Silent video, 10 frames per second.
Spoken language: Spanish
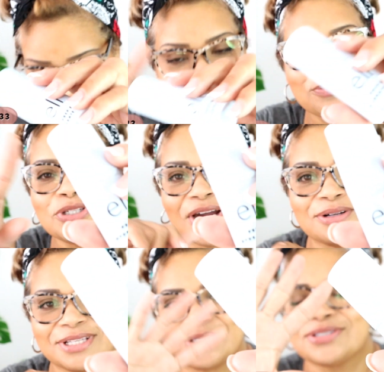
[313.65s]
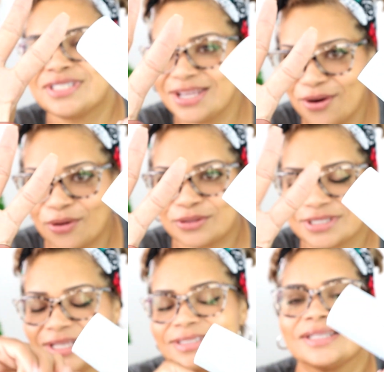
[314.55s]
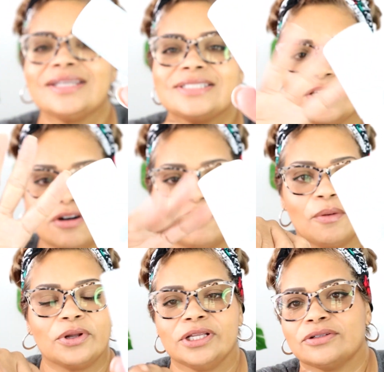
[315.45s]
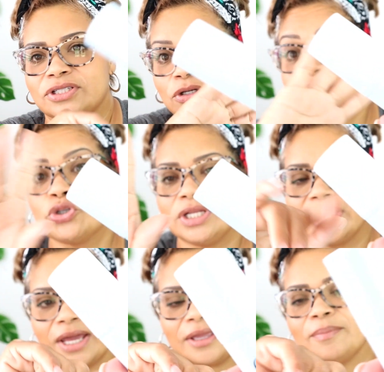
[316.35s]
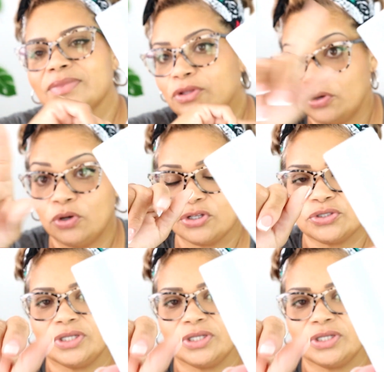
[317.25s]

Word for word: no son muchas cosas, son cinco cosas, cinco favoritos, cinco chulisnaki. Estoy con los